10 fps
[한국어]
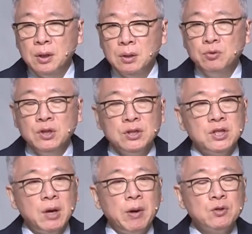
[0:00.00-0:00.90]
이분들이
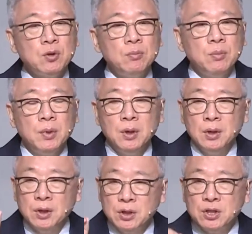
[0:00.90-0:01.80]
제발 좀
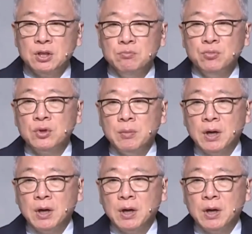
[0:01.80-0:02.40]
심부름